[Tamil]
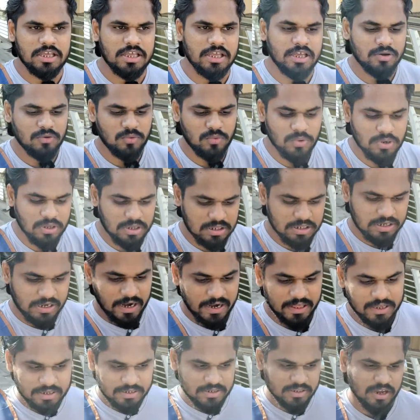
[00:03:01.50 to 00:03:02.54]
நீங்கள் உங்களுக்கு
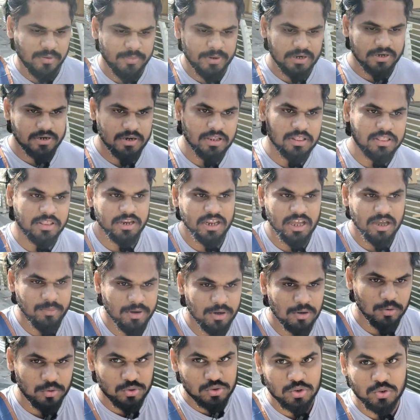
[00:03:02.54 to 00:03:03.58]
இது நடக்குது அப்படின்றது
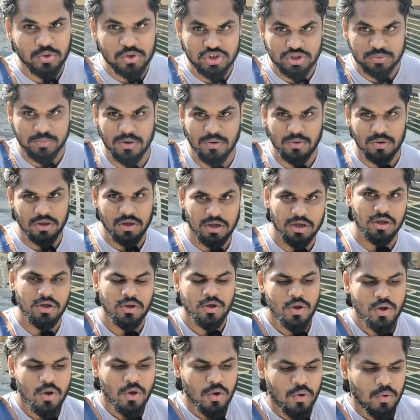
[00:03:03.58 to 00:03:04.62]
தெரியாமல் கொஞ்சம் கொஞ்சமாக உங்கள்
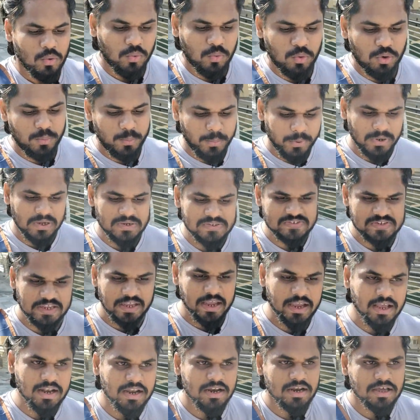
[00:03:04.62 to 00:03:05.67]
உறுப்புகள்
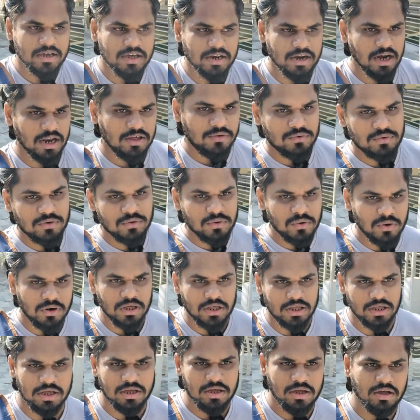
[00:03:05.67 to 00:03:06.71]
செயல் இழுக்கிற அளவுக்கு
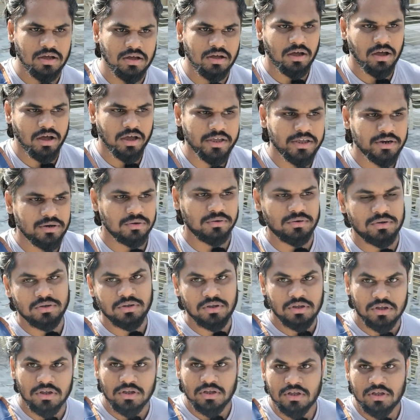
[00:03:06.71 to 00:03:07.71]
கூட ஆயிரும்